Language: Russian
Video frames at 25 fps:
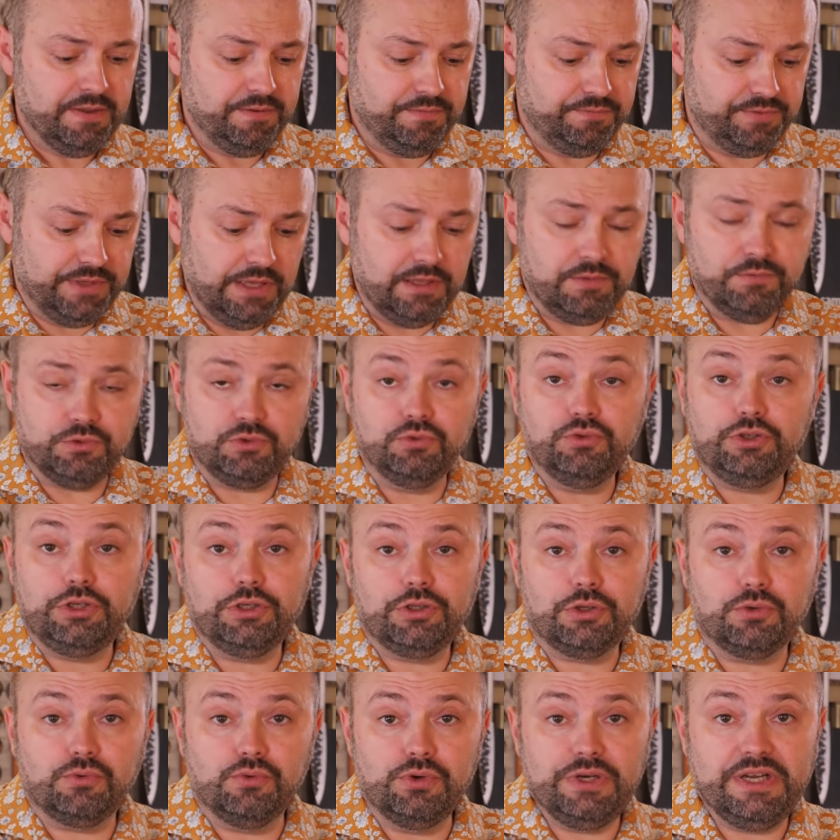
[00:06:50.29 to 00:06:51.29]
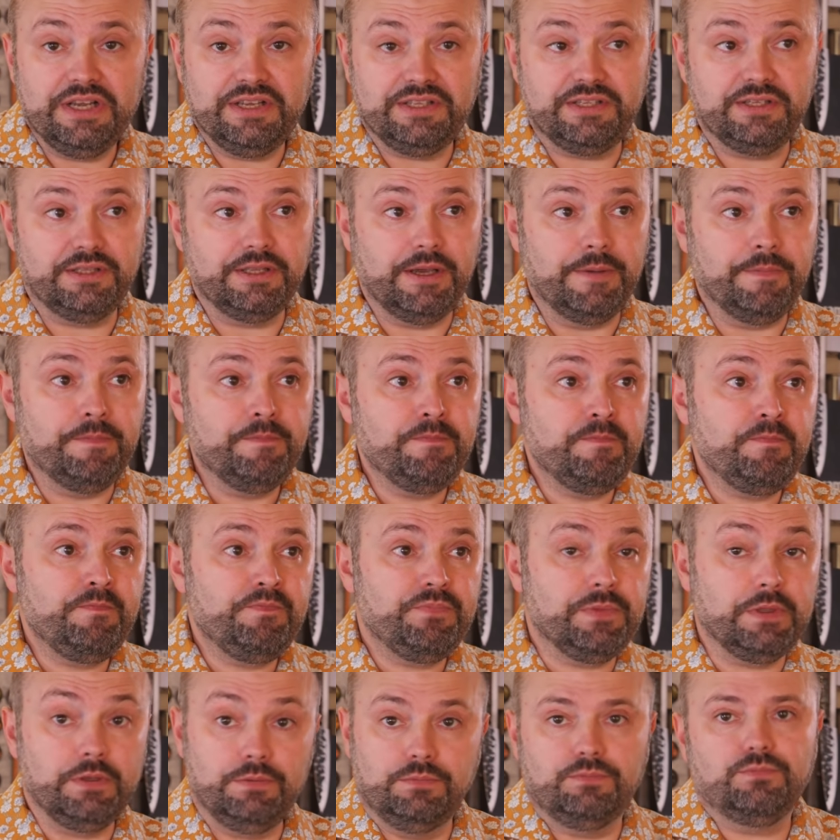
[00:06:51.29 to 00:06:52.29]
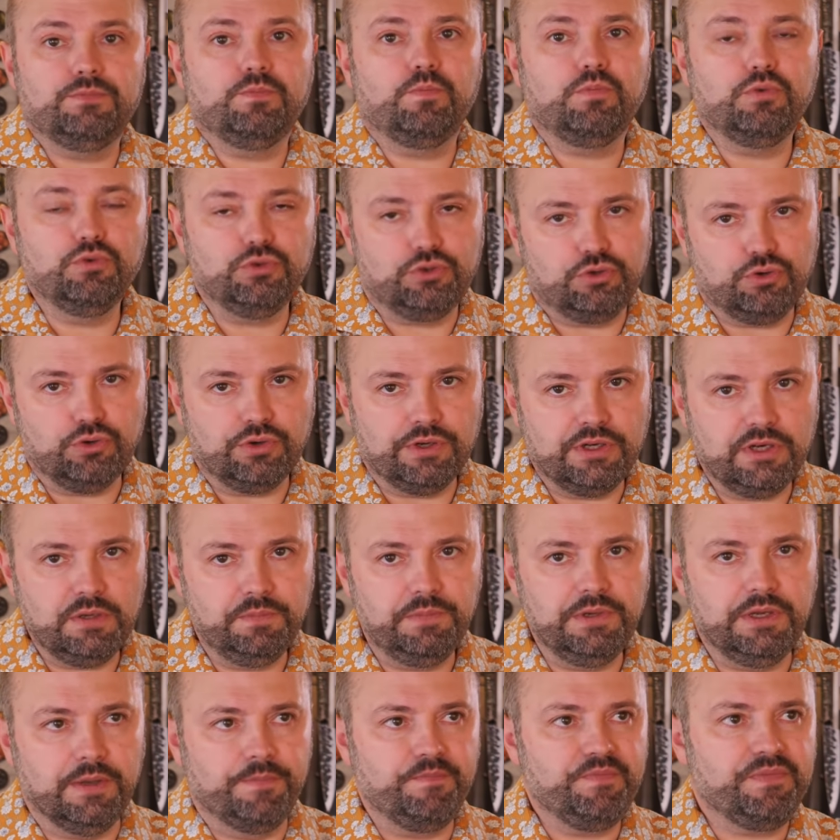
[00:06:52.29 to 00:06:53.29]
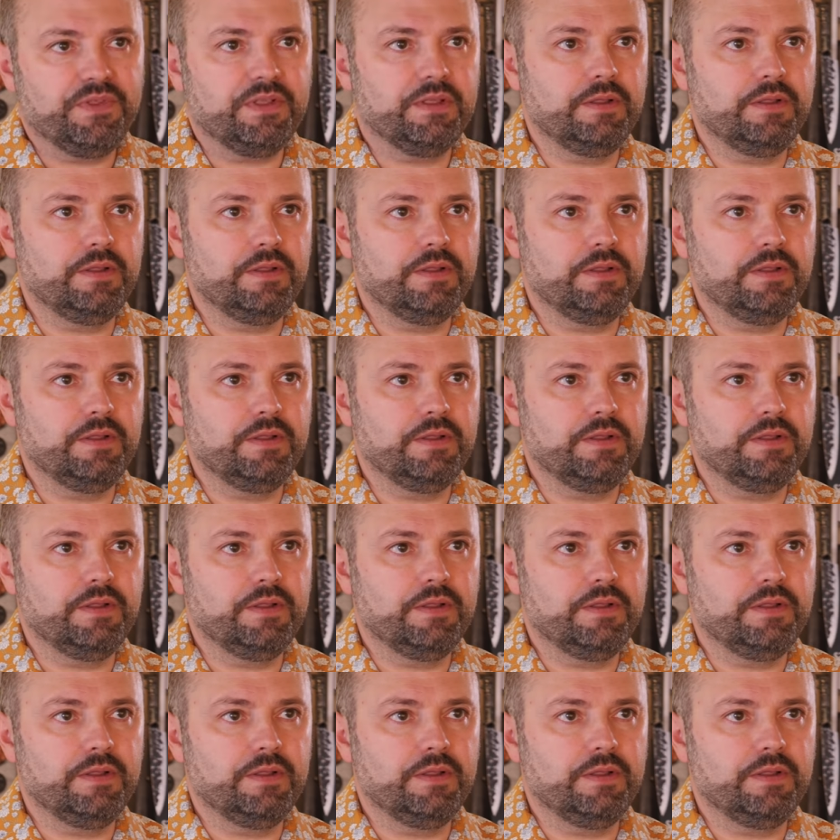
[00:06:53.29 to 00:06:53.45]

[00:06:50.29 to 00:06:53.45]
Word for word: В данном случае это курятина, плюс еще грибы